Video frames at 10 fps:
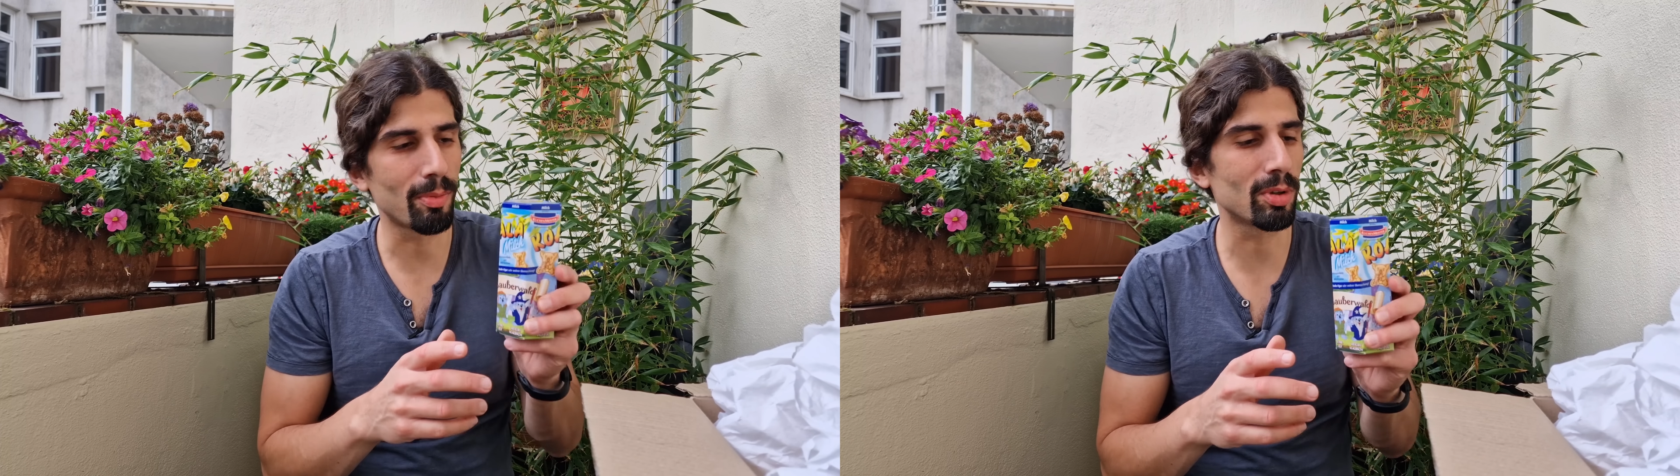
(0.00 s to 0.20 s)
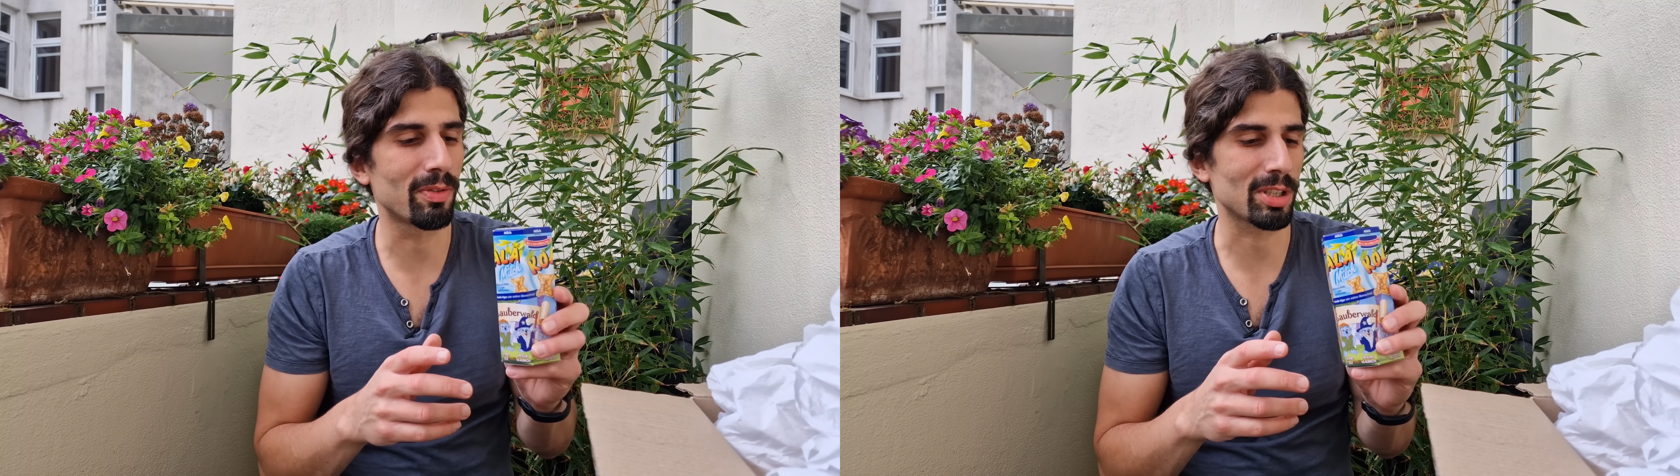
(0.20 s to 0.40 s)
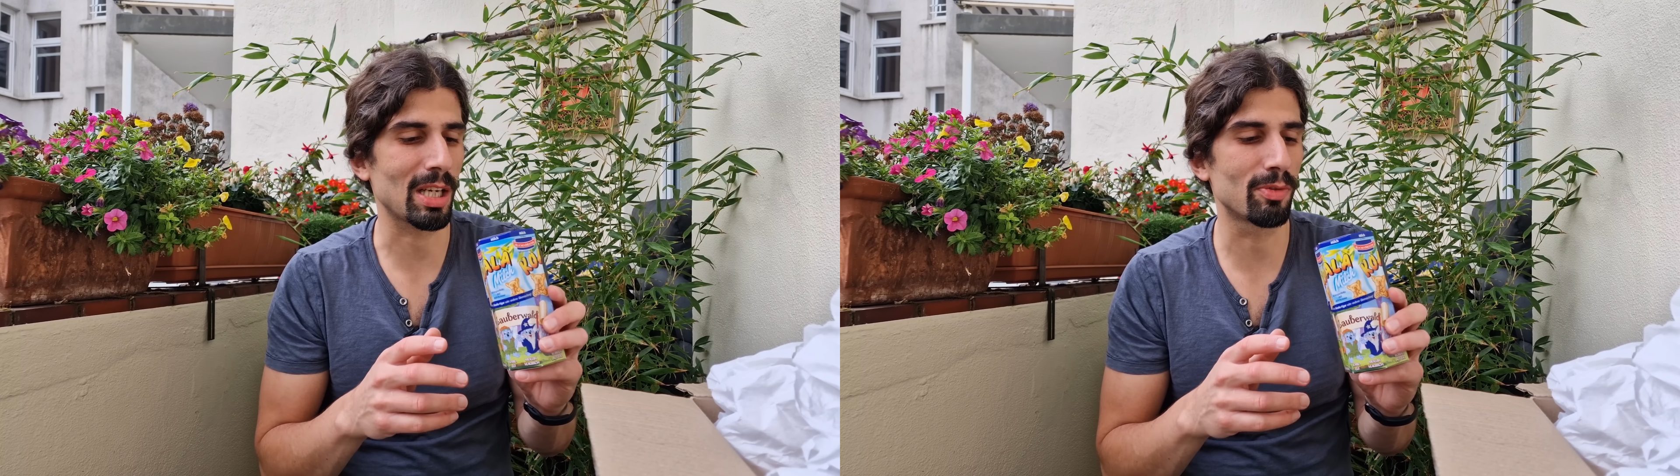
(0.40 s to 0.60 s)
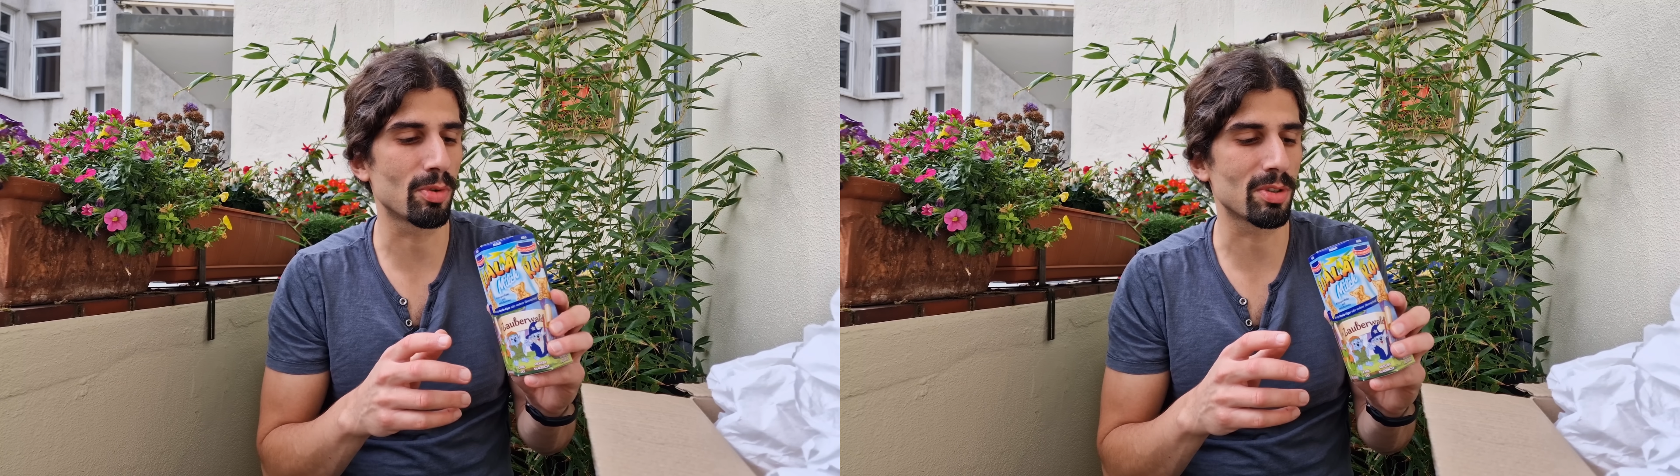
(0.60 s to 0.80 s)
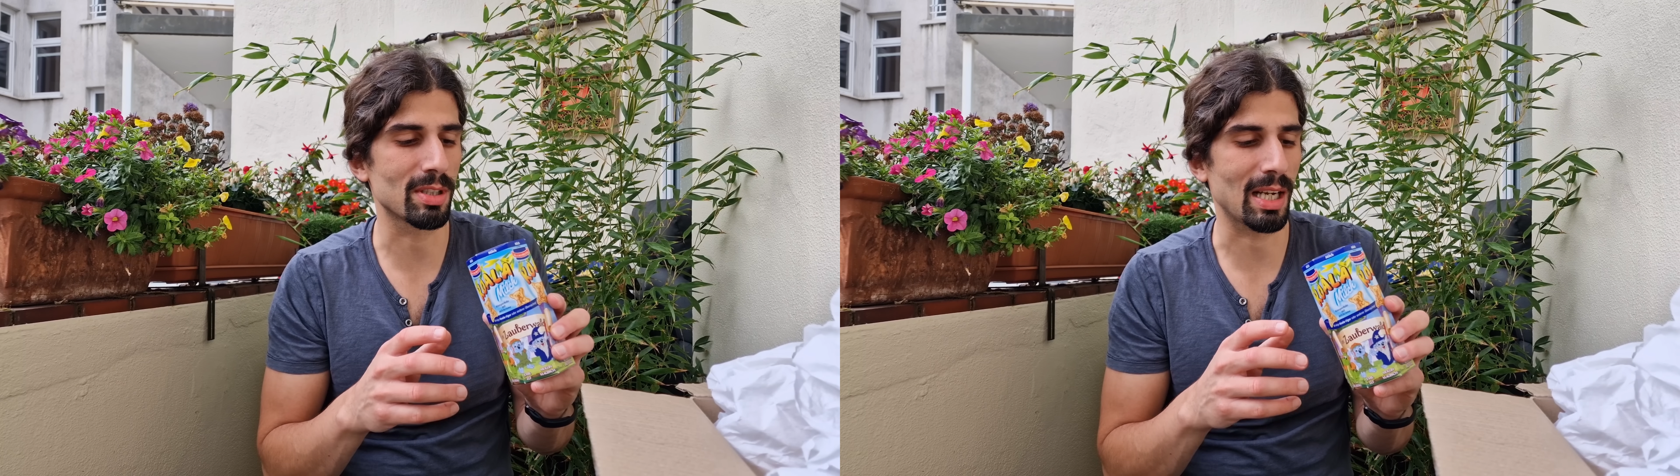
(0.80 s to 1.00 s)
Obwohl, wahrscheinlich
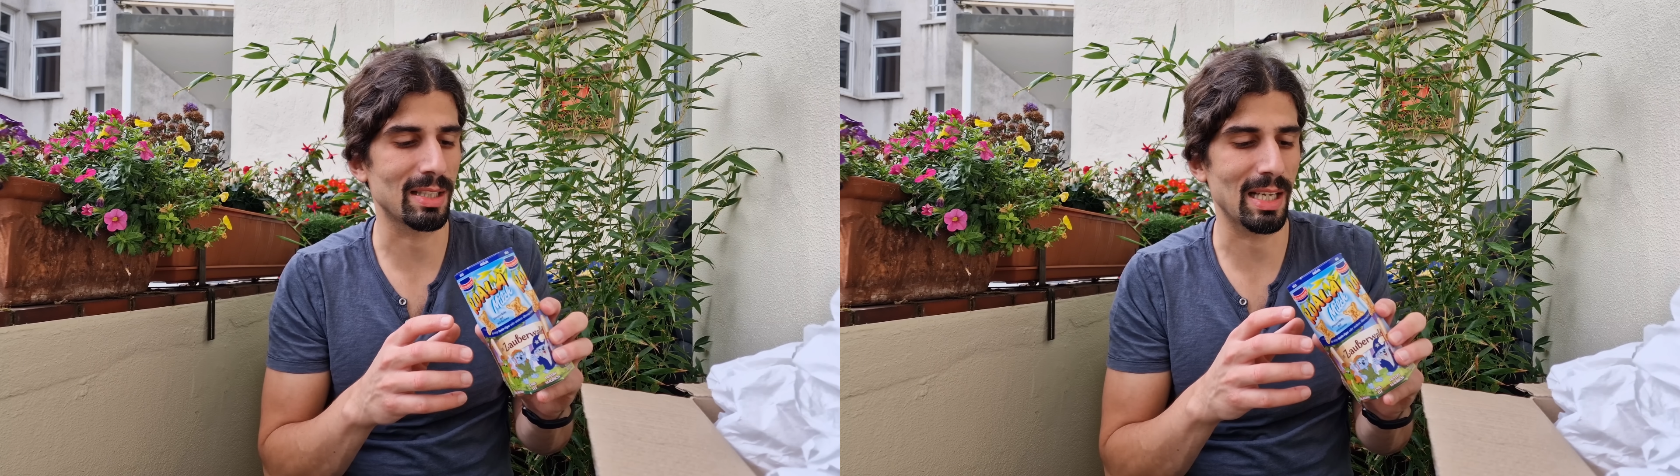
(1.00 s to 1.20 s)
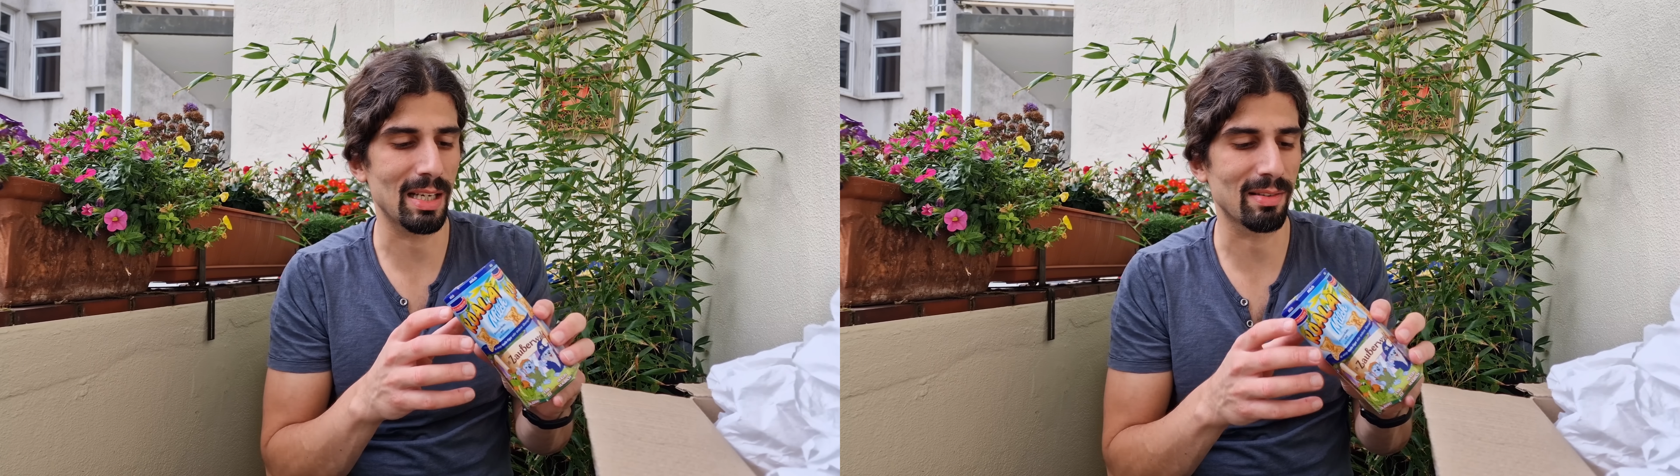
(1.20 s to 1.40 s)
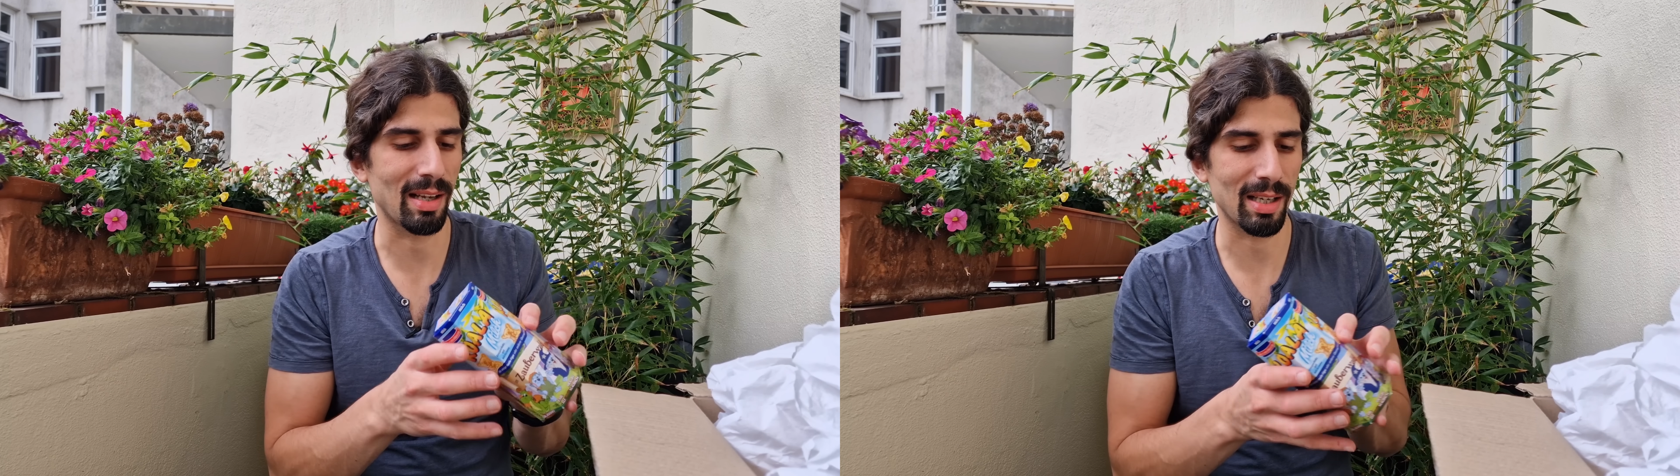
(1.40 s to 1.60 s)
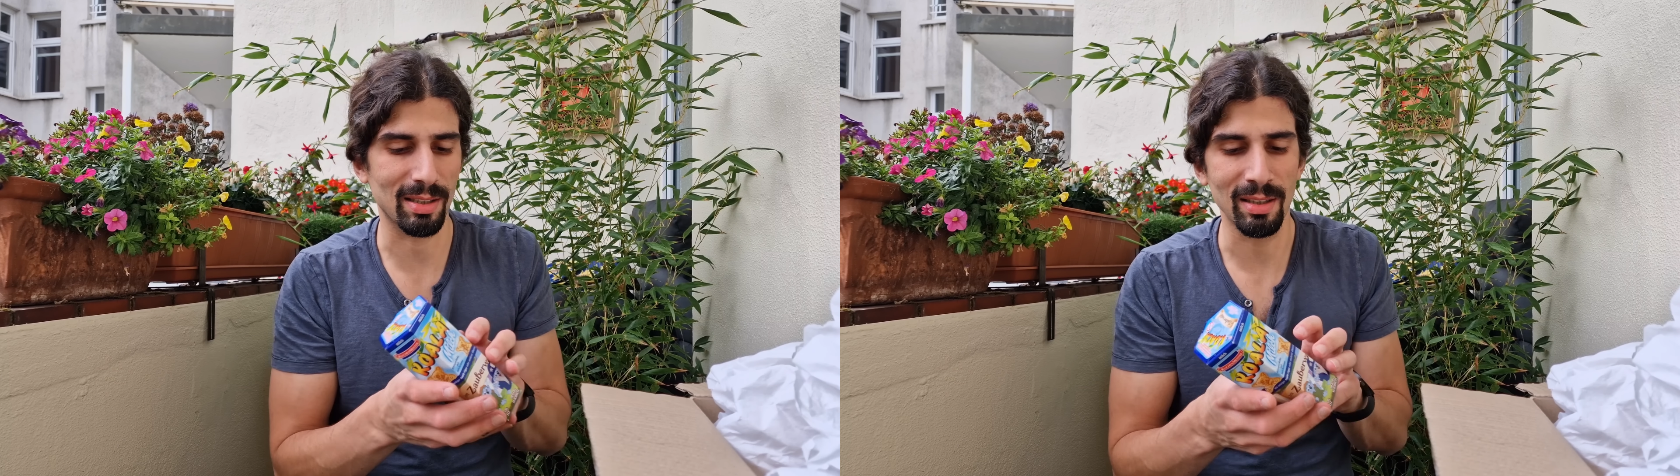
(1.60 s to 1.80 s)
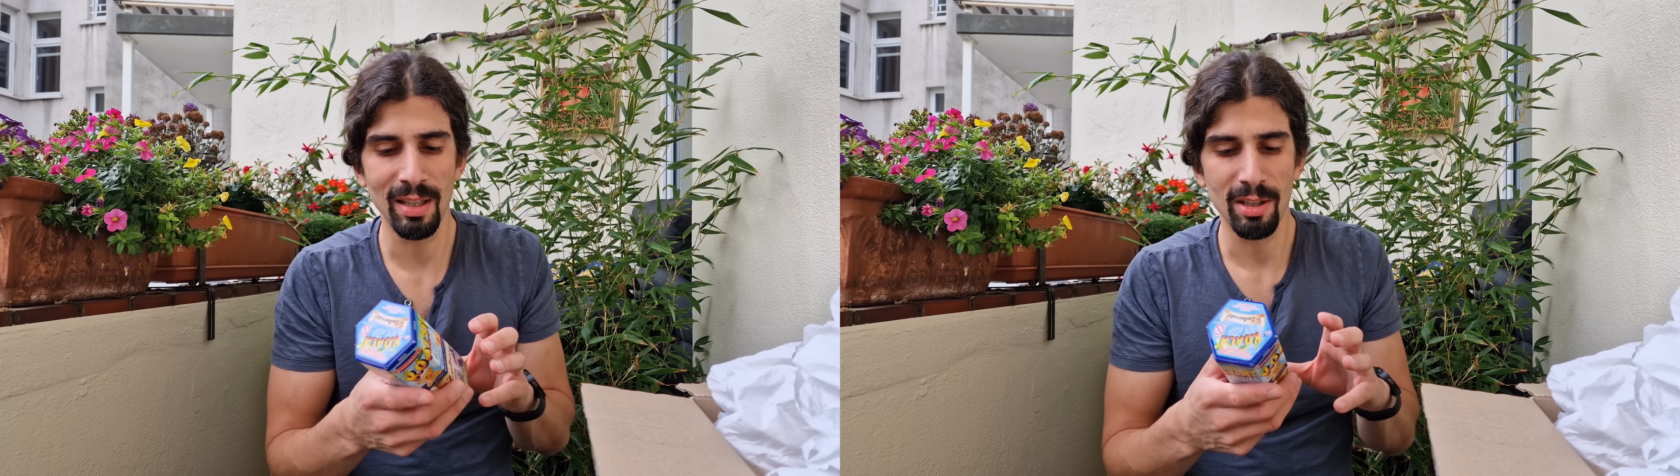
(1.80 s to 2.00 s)
würden sie es gar nicht ehrlich
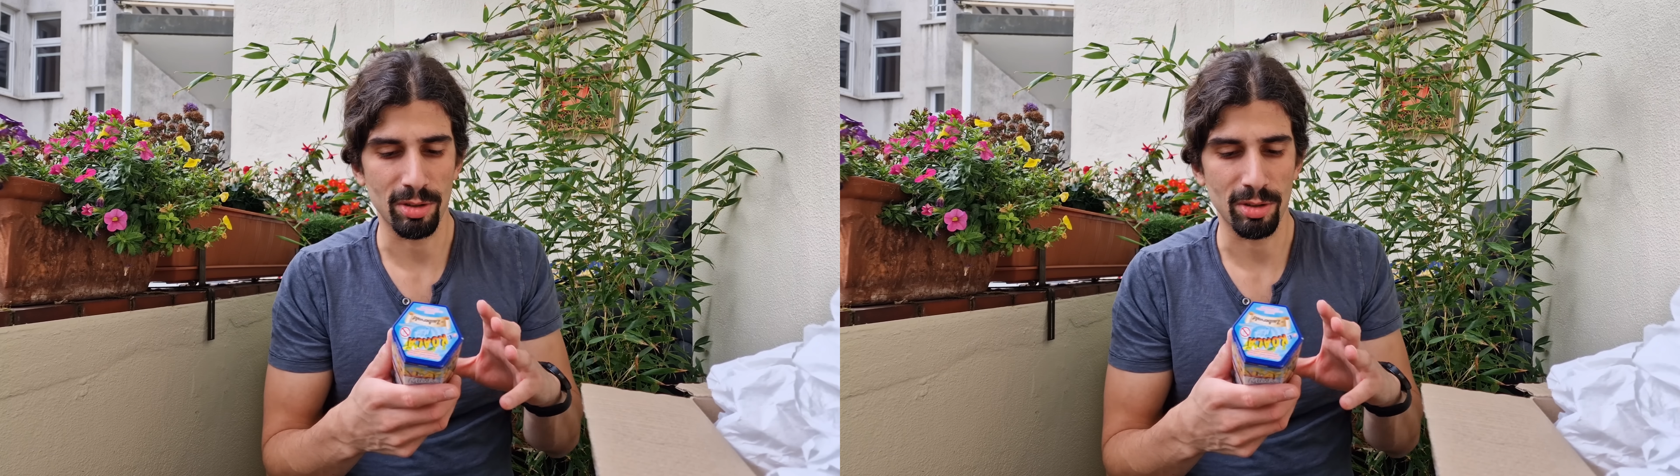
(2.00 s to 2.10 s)
sagen,